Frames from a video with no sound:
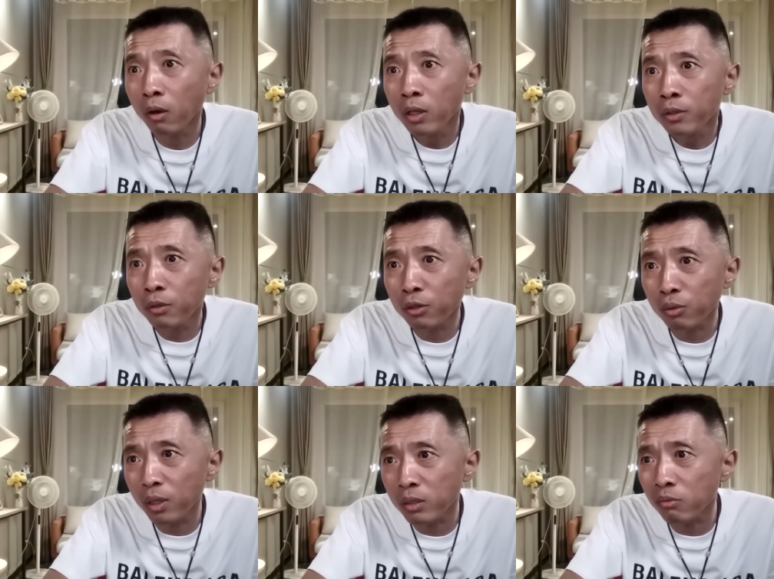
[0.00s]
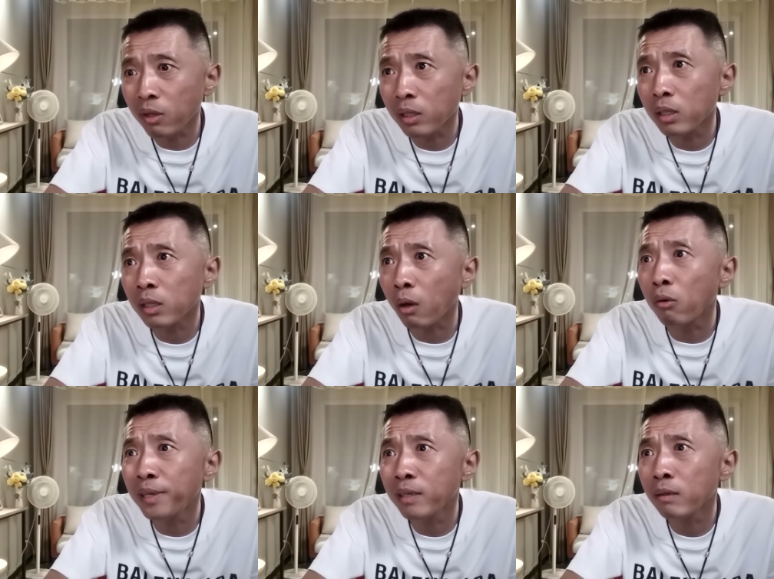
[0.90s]
你说孙子松他这个当过
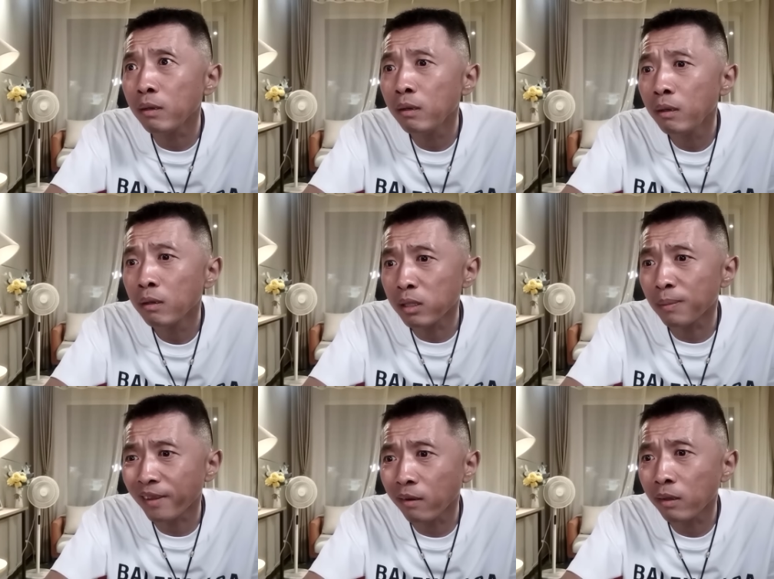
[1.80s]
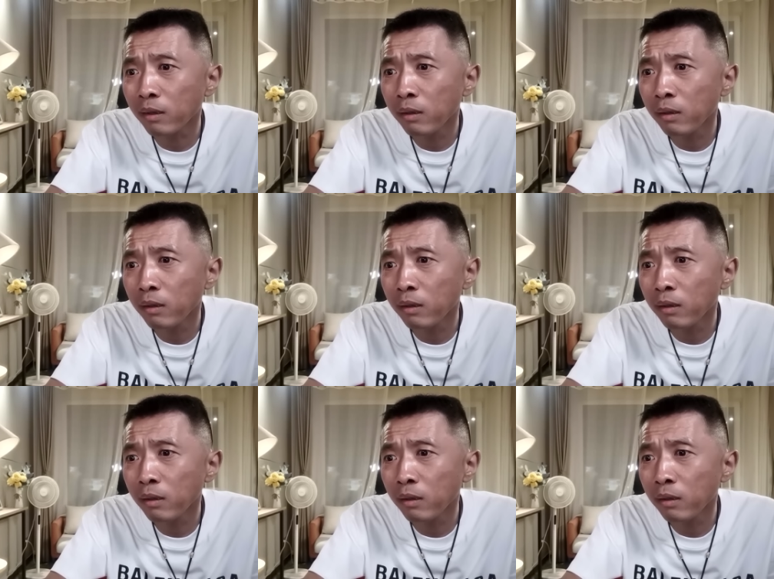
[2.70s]
兵呢，他怎么当的？